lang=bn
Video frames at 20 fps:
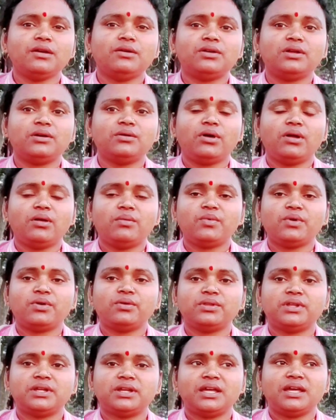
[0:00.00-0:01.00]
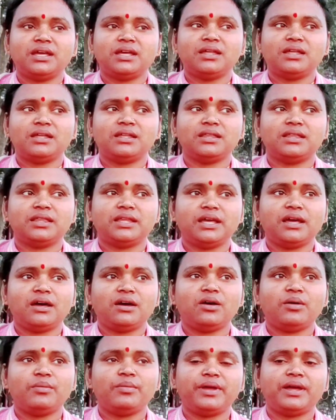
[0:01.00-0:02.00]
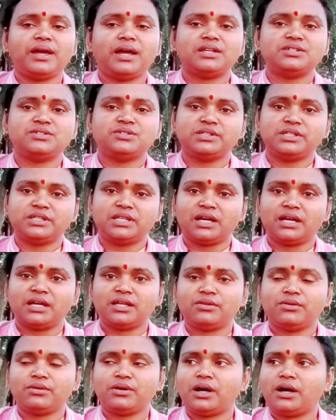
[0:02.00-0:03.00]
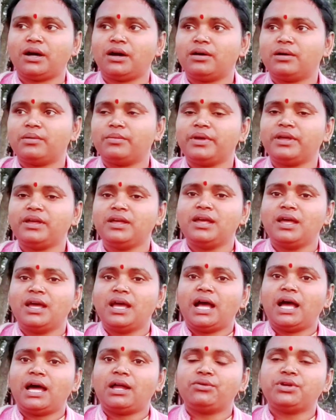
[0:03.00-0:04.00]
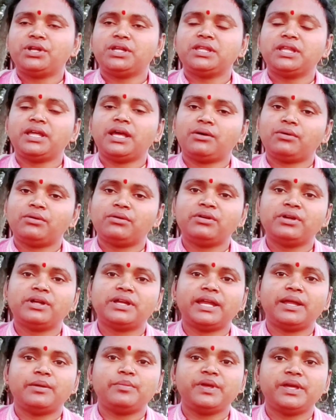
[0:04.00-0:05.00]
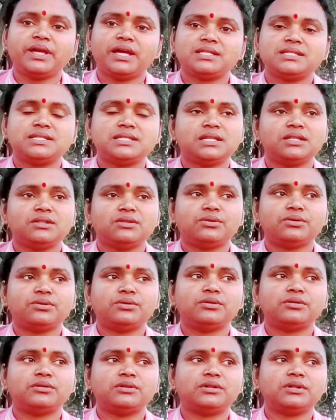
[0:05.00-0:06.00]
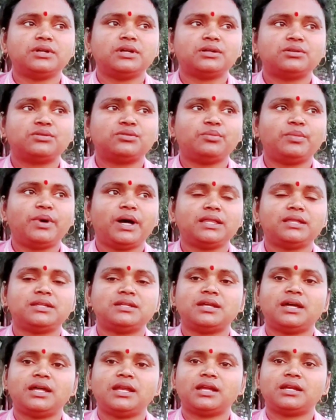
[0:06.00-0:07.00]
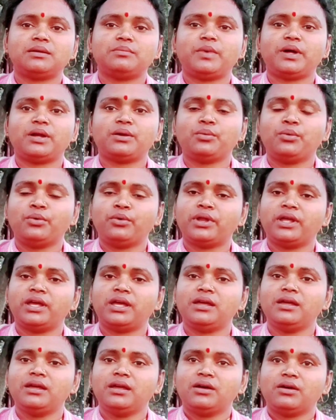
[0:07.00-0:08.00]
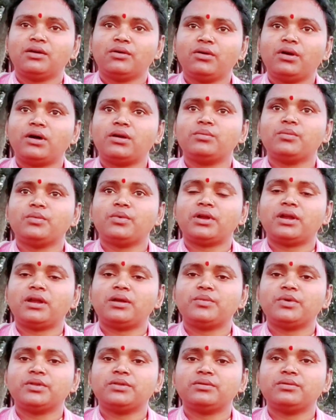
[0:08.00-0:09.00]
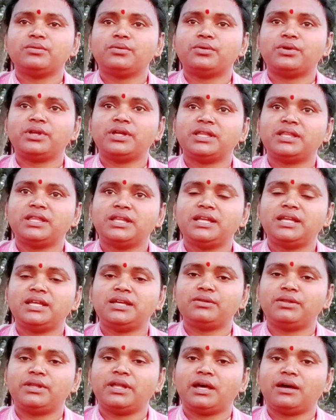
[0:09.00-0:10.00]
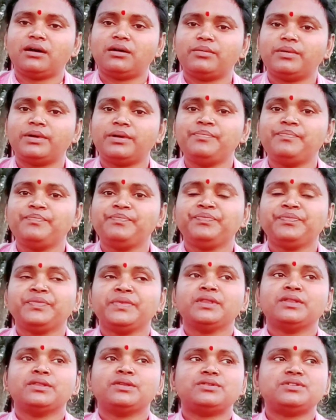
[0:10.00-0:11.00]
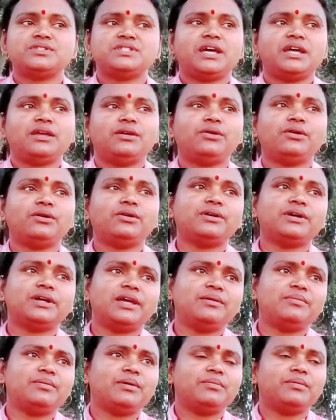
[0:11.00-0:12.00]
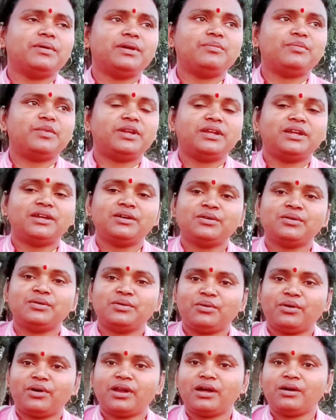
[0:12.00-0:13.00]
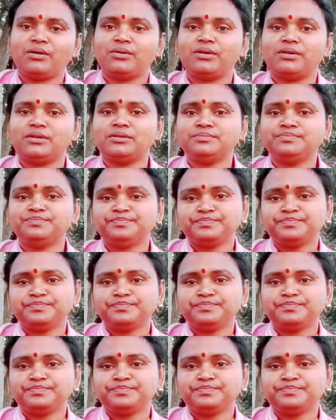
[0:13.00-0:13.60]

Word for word: ওটা গরম করে ওদেরকে দেয়া হবে আর যদি থাকে তো খাওয়া হবে আর ওটাতে এখনও গ্রেভি আছে তো একটু ভাতটা আর একবার করে গরম করার মতন করে দিলেই দেয়া হবে তো যাই হোক এইভাবেই মানে করা হলো